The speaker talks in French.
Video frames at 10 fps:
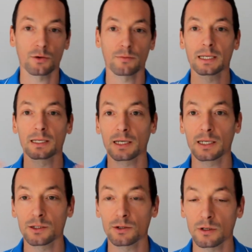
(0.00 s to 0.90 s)
qu'on
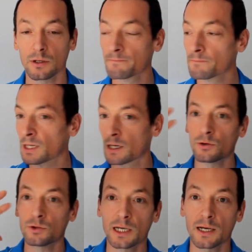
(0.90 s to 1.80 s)
maîtrise
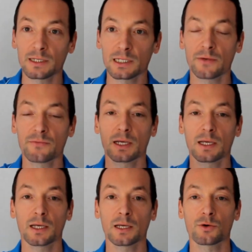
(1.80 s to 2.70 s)
le service
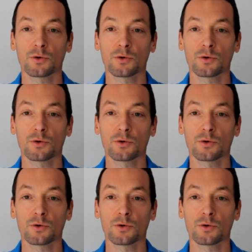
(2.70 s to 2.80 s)
lifté,